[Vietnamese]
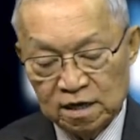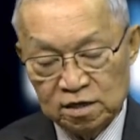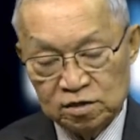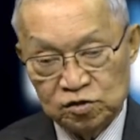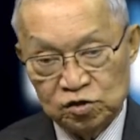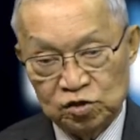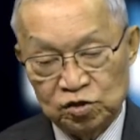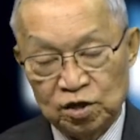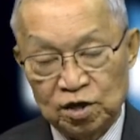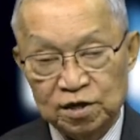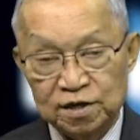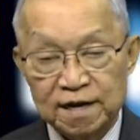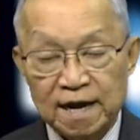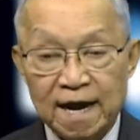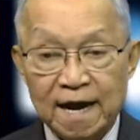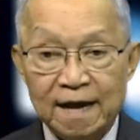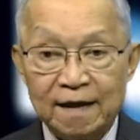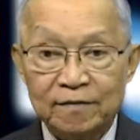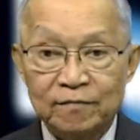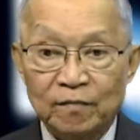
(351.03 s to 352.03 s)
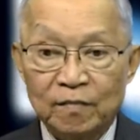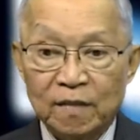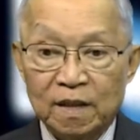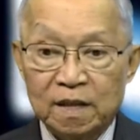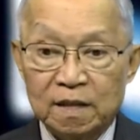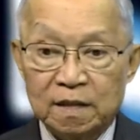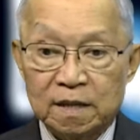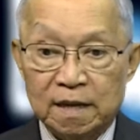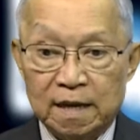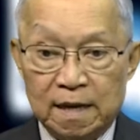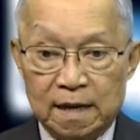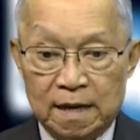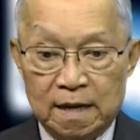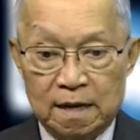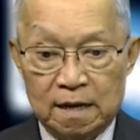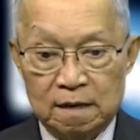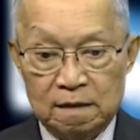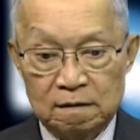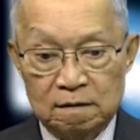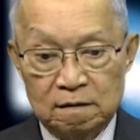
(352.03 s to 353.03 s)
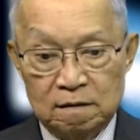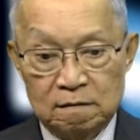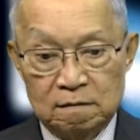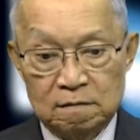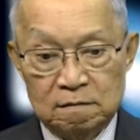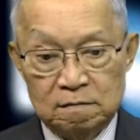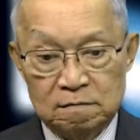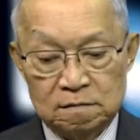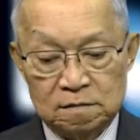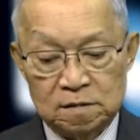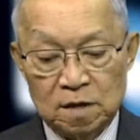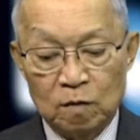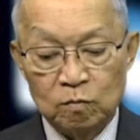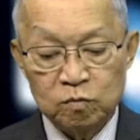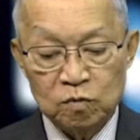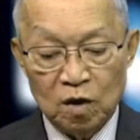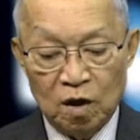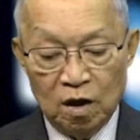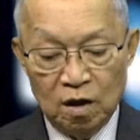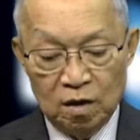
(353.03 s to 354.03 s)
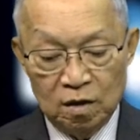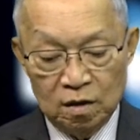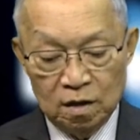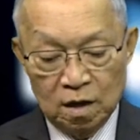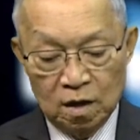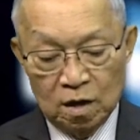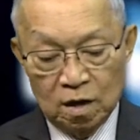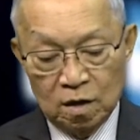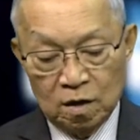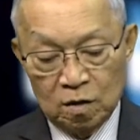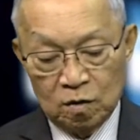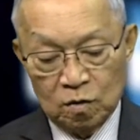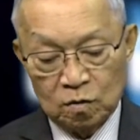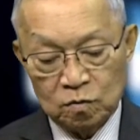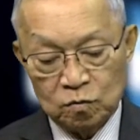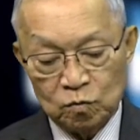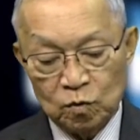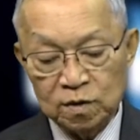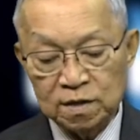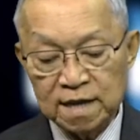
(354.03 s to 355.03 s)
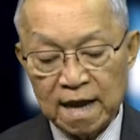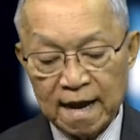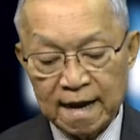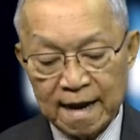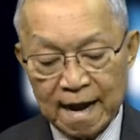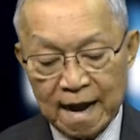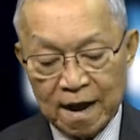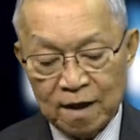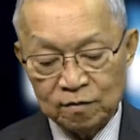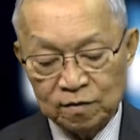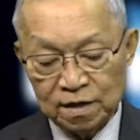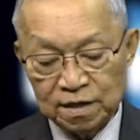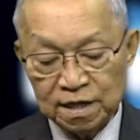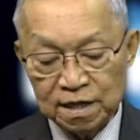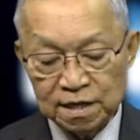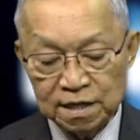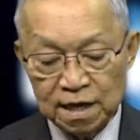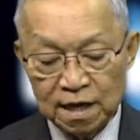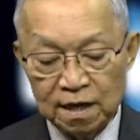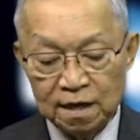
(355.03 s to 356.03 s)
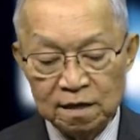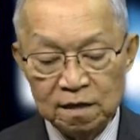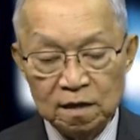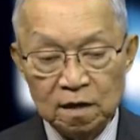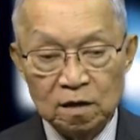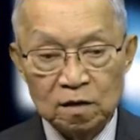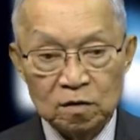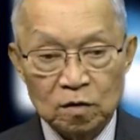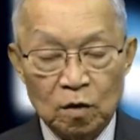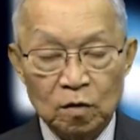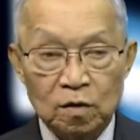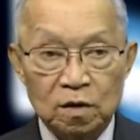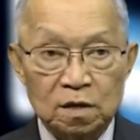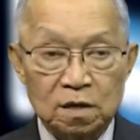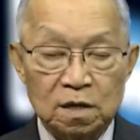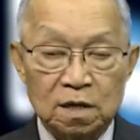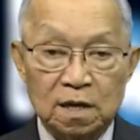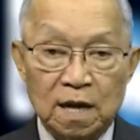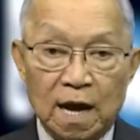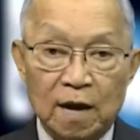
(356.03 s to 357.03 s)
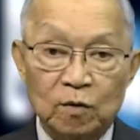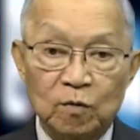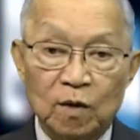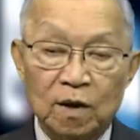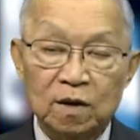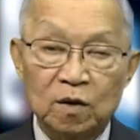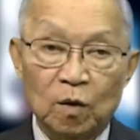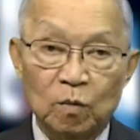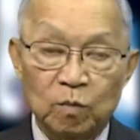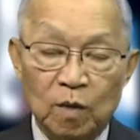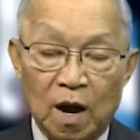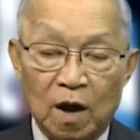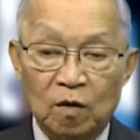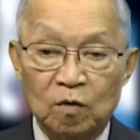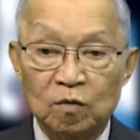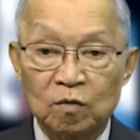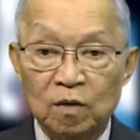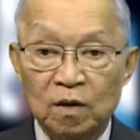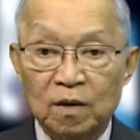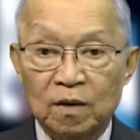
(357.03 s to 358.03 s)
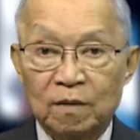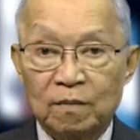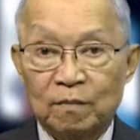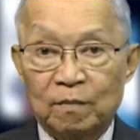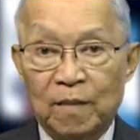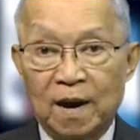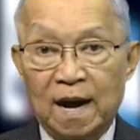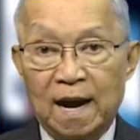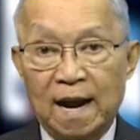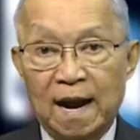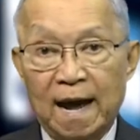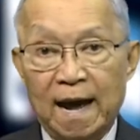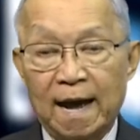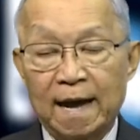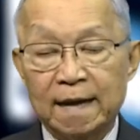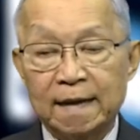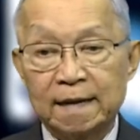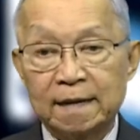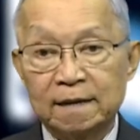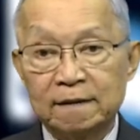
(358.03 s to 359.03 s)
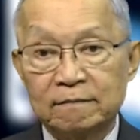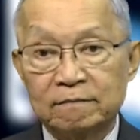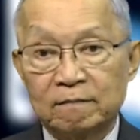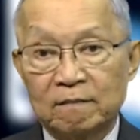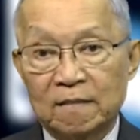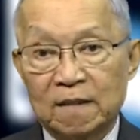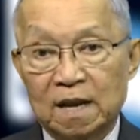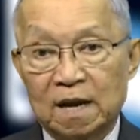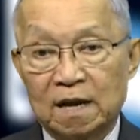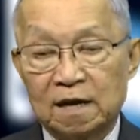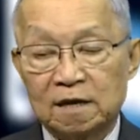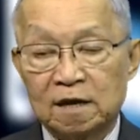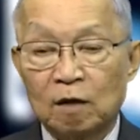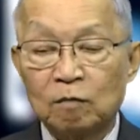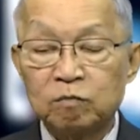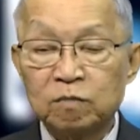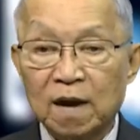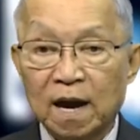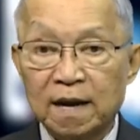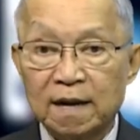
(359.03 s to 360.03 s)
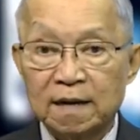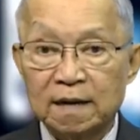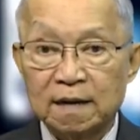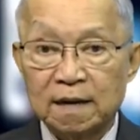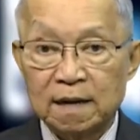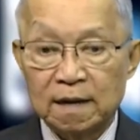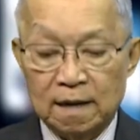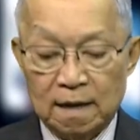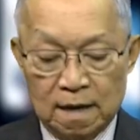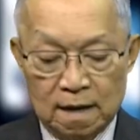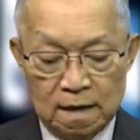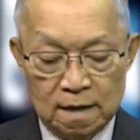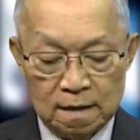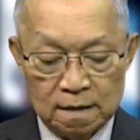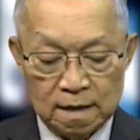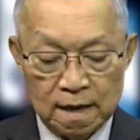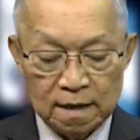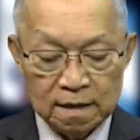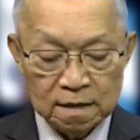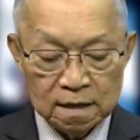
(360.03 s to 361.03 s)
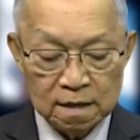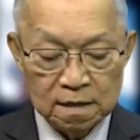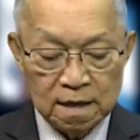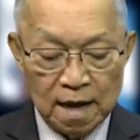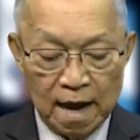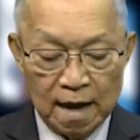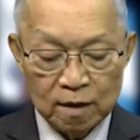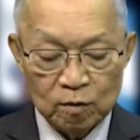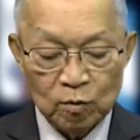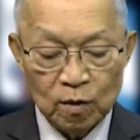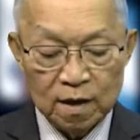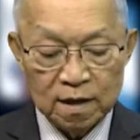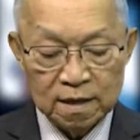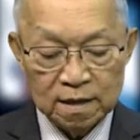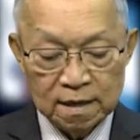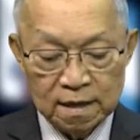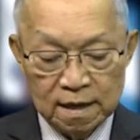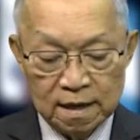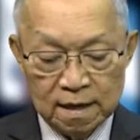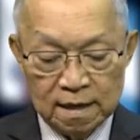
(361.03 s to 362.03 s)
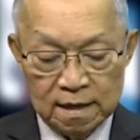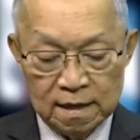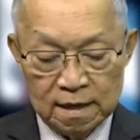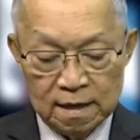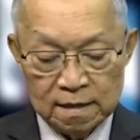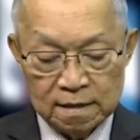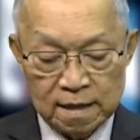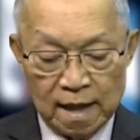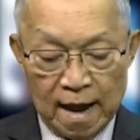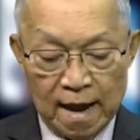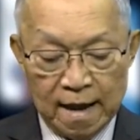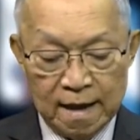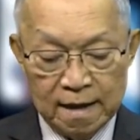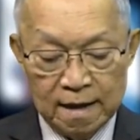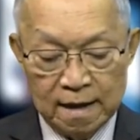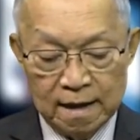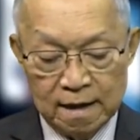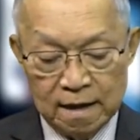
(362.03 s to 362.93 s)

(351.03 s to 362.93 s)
Sự thực ra thì không có quốc gia nào trên thế giới có lực lượng hải quân hùng hậu mà lại không cần căn cứ hải quân tại